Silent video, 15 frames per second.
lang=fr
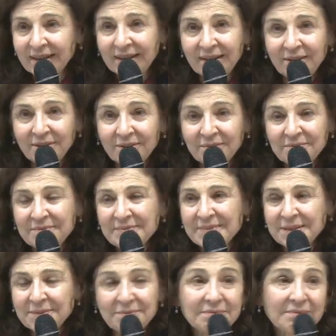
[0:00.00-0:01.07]
Alors,
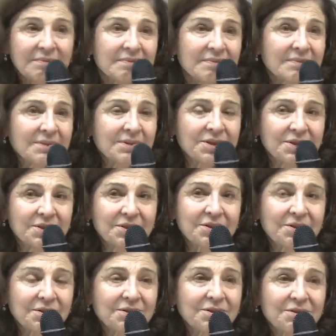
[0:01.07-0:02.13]
je,
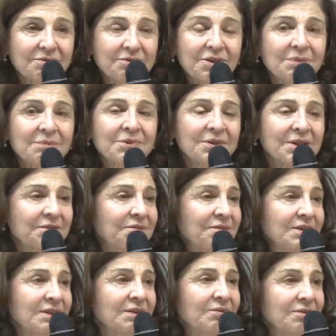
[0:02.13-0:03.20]
je vous donne mon
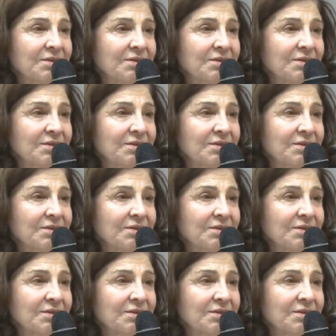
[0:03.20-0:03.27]
avis.